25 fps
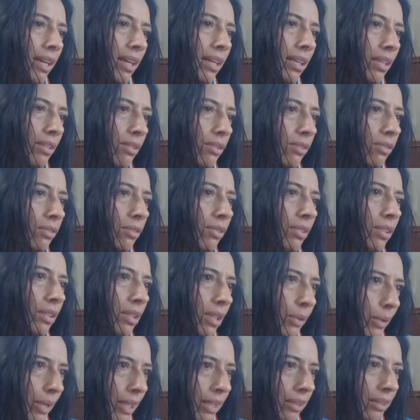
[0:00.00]
ahí yo estoy
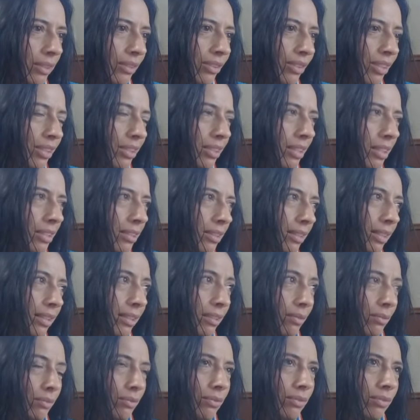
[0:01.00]
trabajando desde
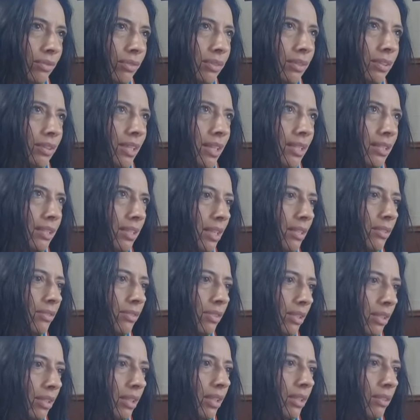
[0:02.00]
hace seis años,
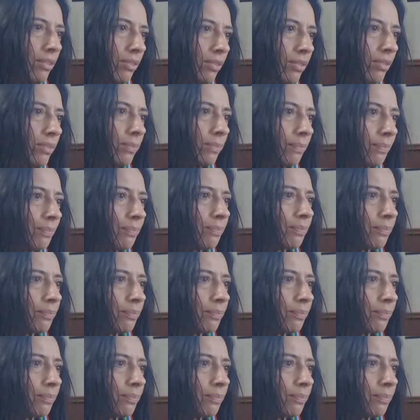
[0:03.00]
siete años. ¿Y qué les